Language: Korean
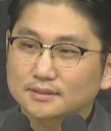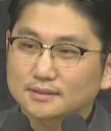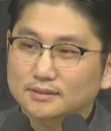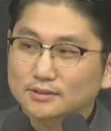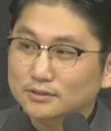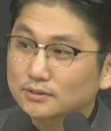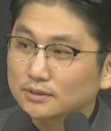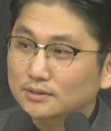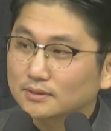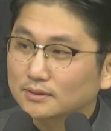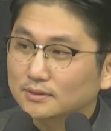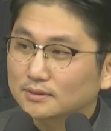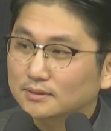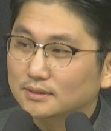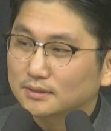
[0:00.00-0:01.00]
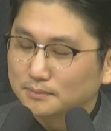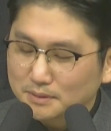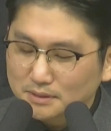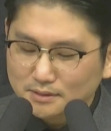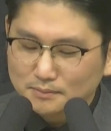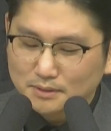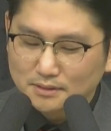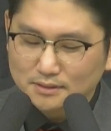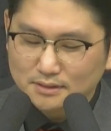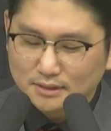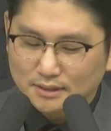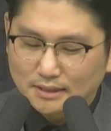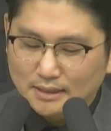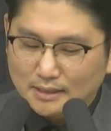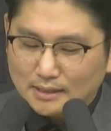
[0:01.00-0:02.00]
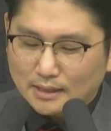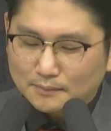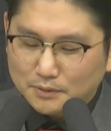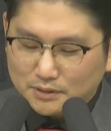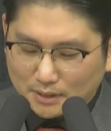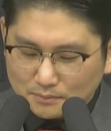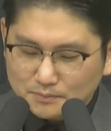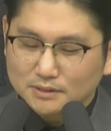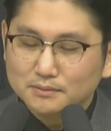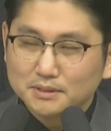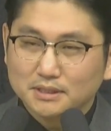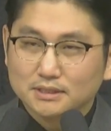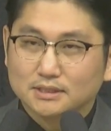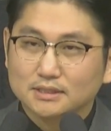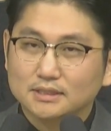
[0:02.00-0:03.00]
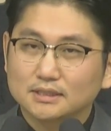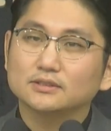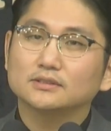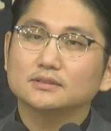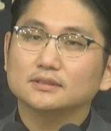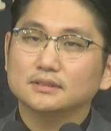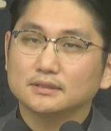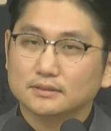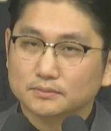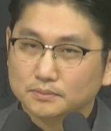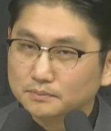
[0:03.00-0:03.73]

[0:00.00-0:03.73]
그렇죠. 그 믿음이라는 게 한번 딱 믿으면 끝 이런